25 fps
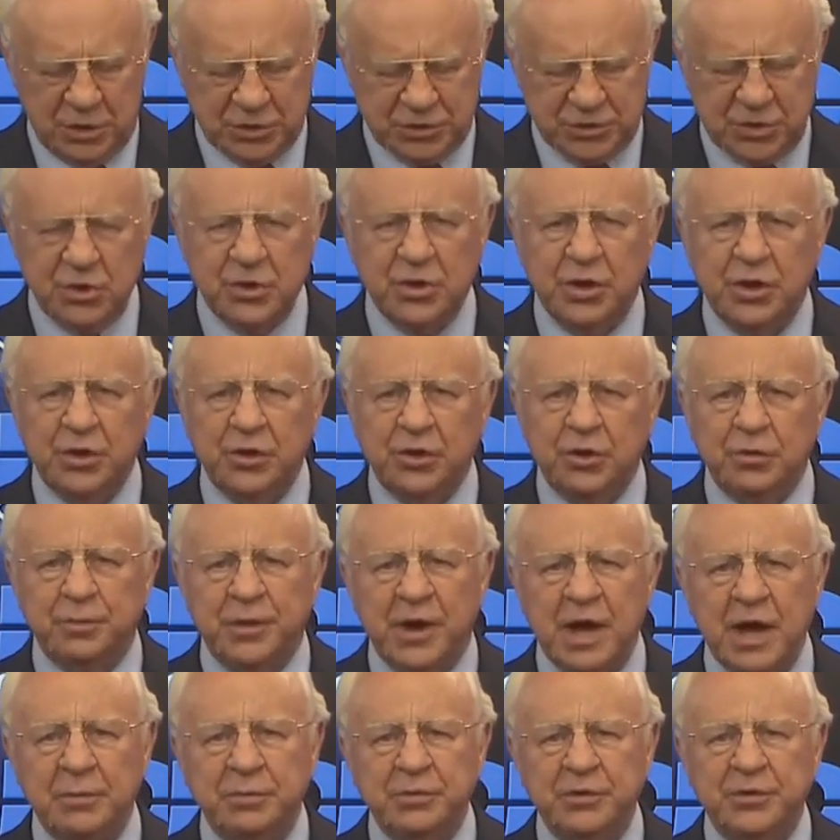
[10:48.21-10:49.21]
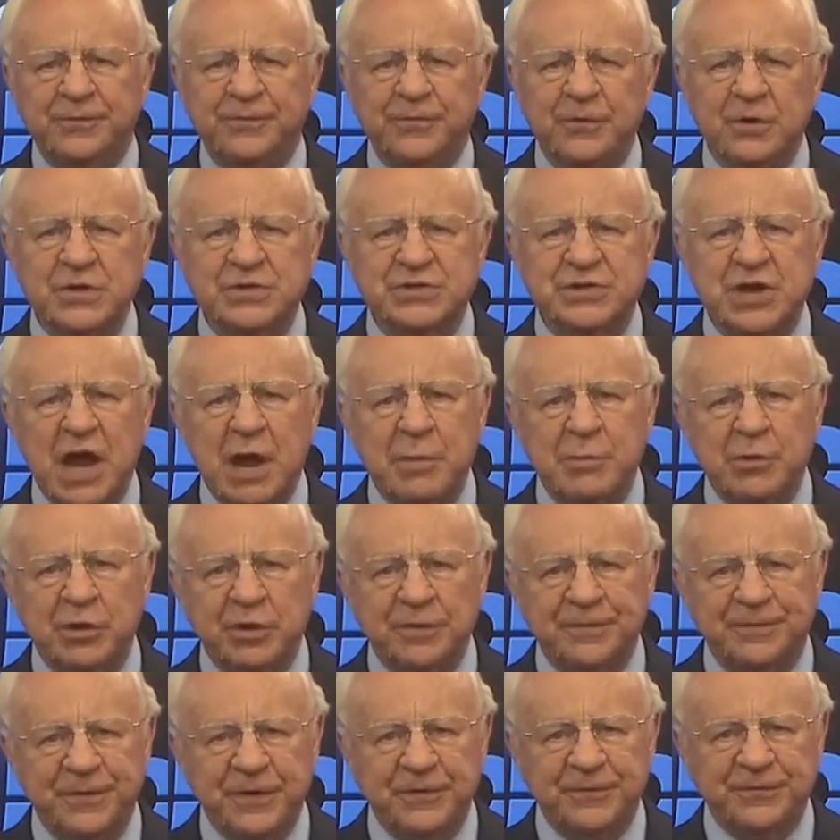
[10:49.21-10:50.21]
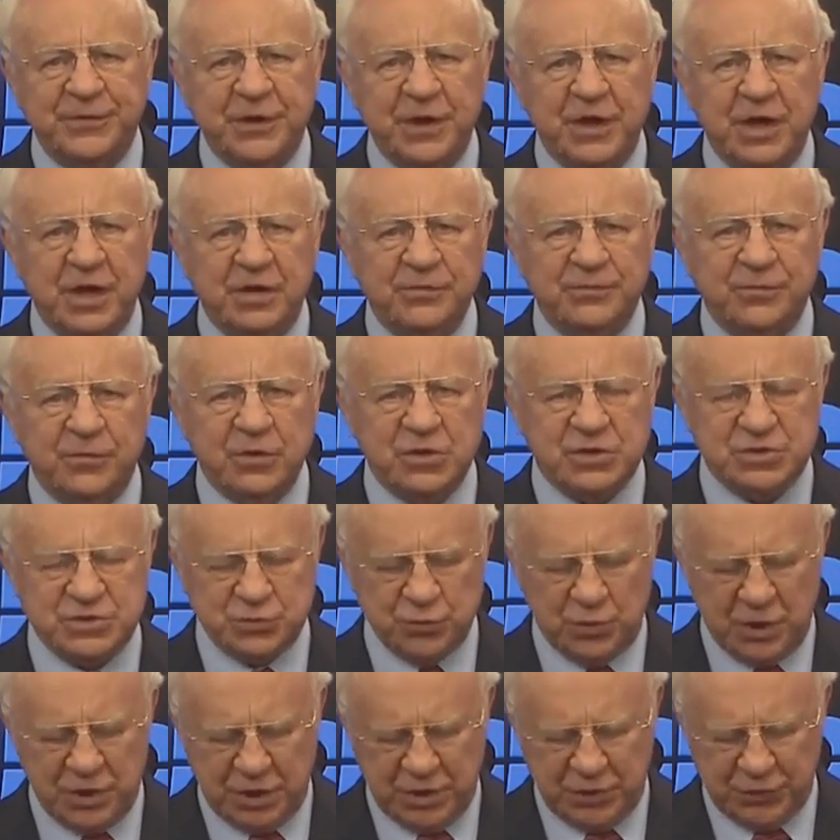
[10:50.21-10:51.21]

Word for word: Voyez cela dans 1 Samuel, chapitre